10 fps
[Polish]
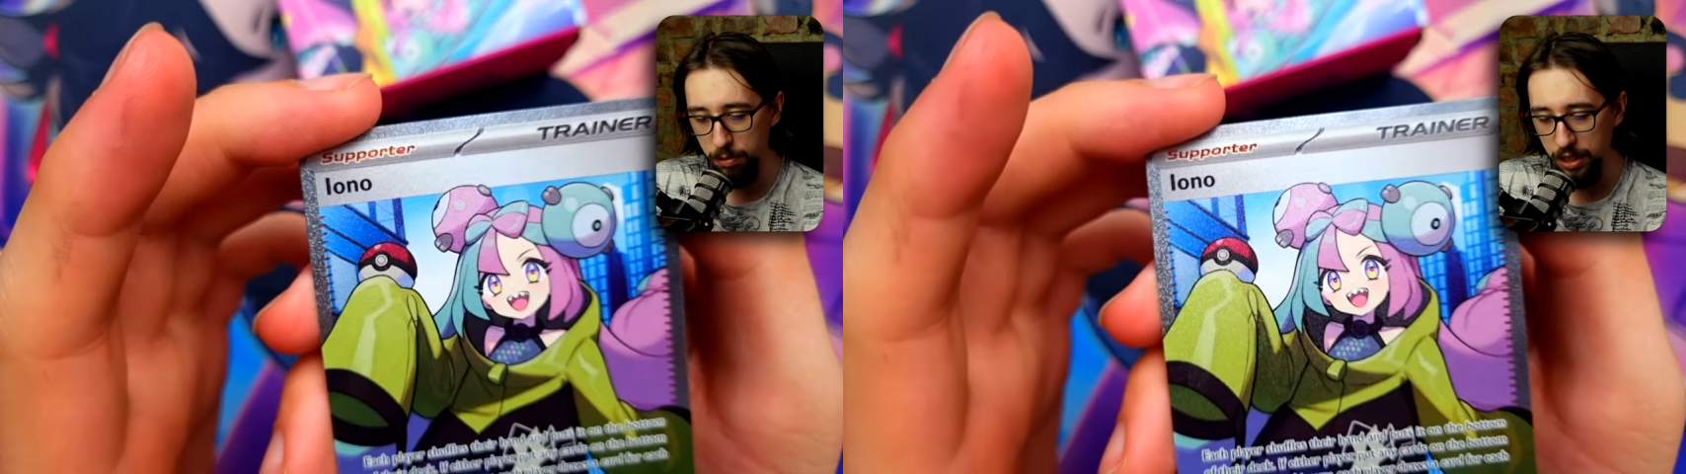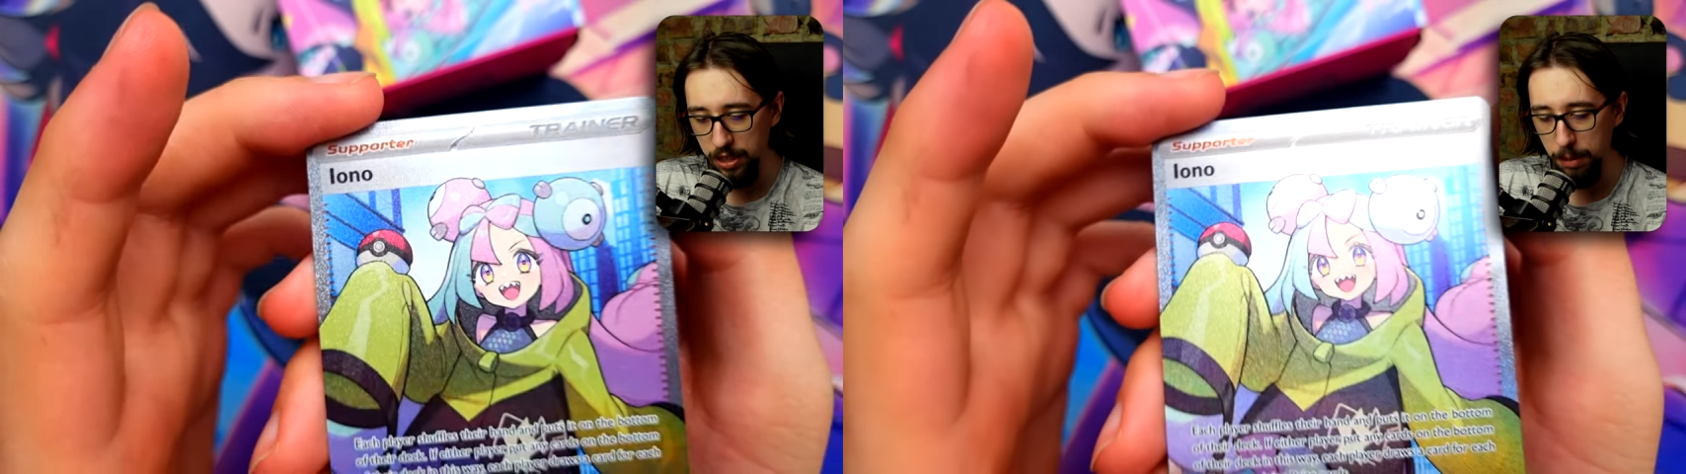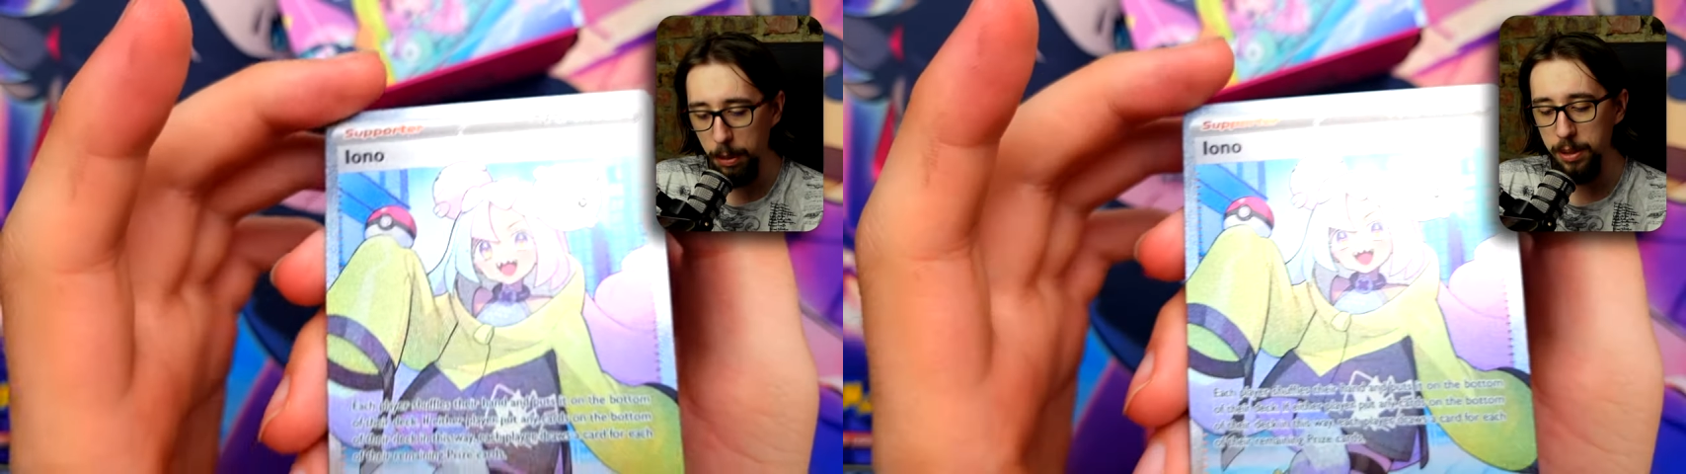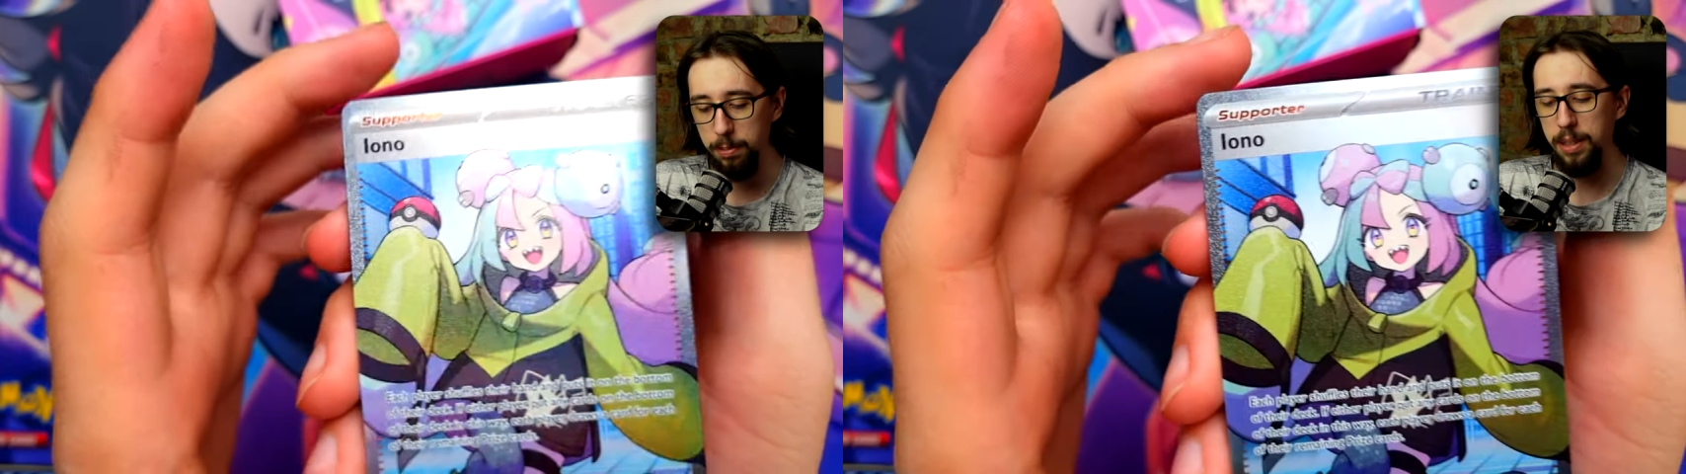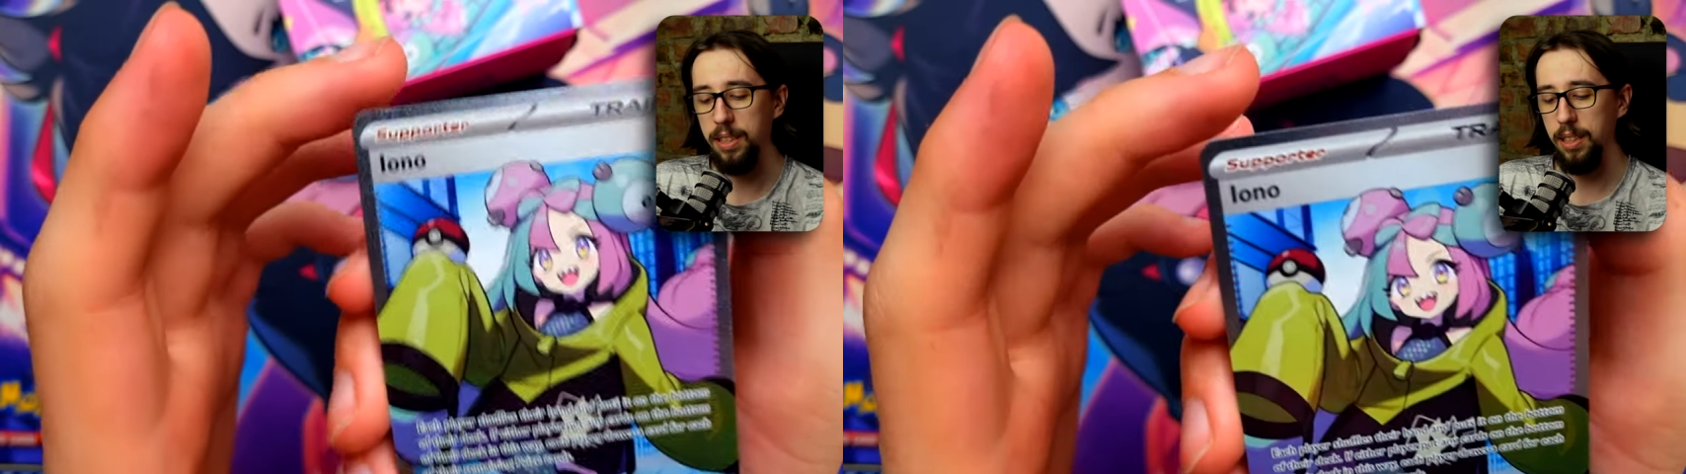jednak nie ma
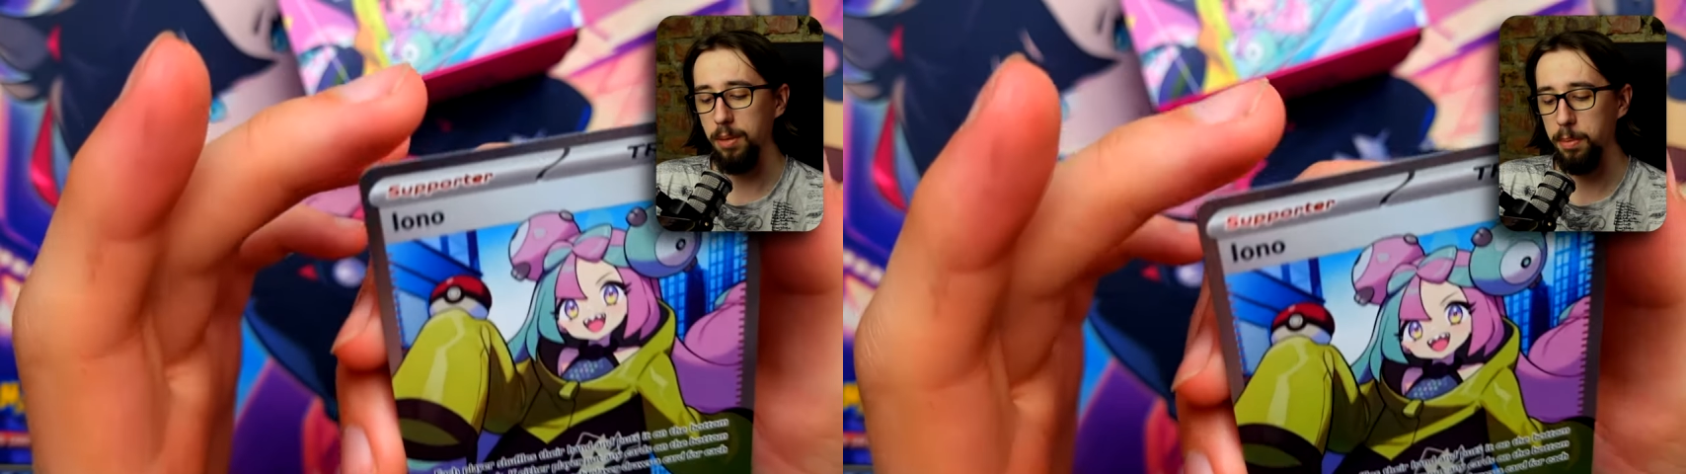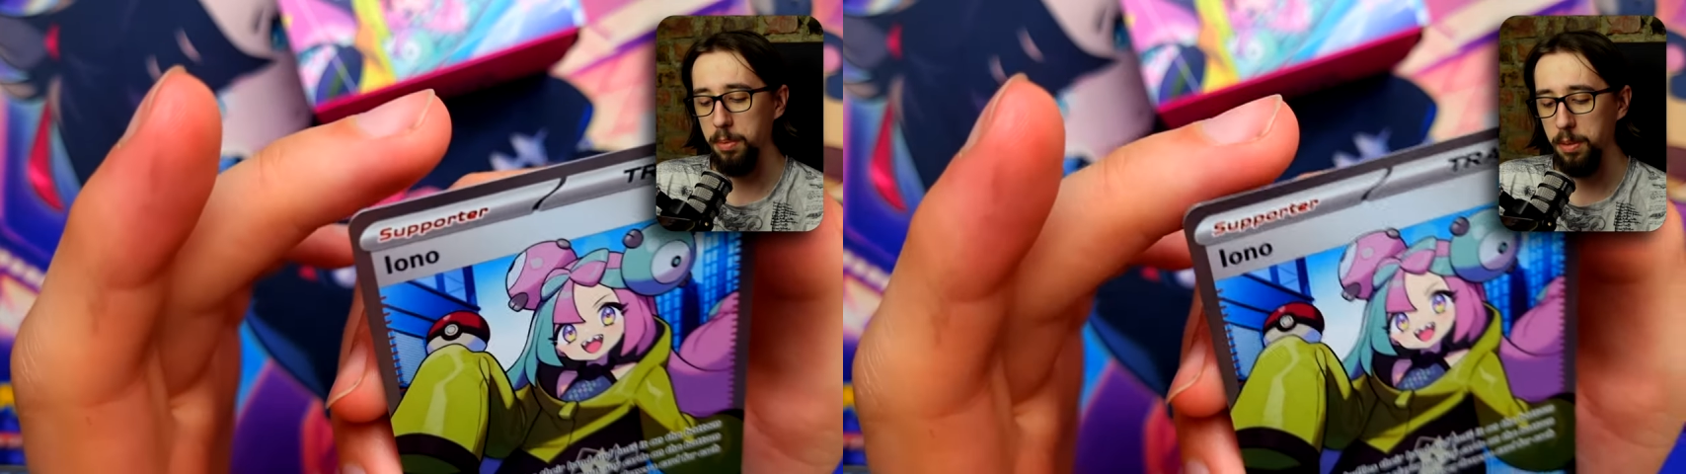misprinta, to było